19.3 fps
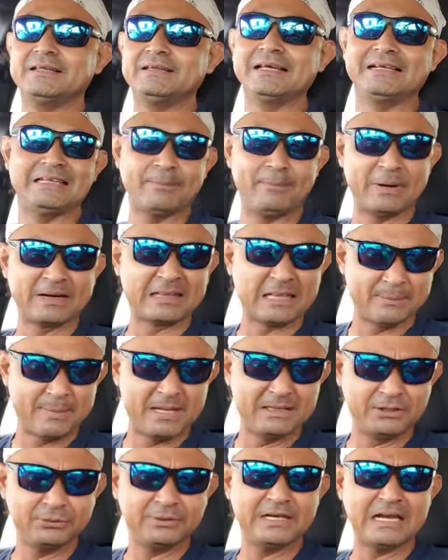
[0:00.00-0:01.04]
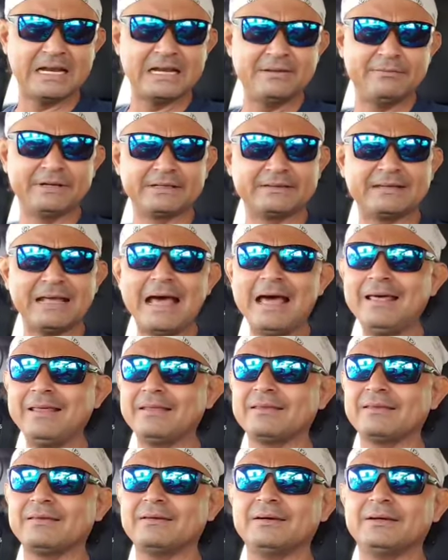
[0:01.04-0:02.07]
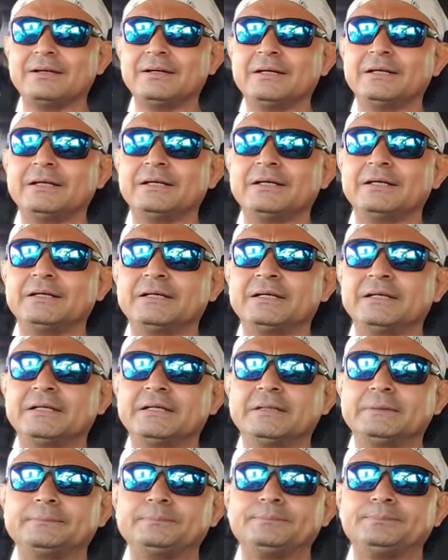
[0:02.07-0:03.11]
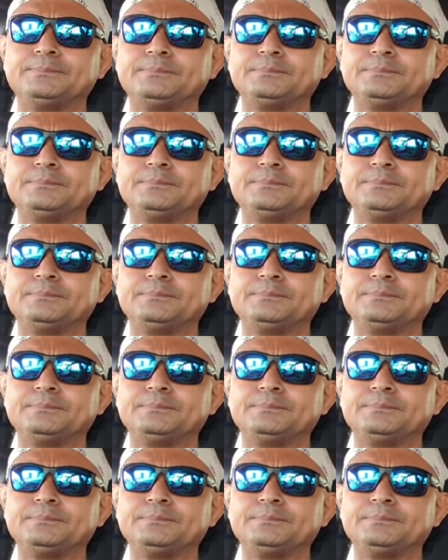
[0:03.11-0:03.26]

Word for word: del Departamento de la Libertad. Ah,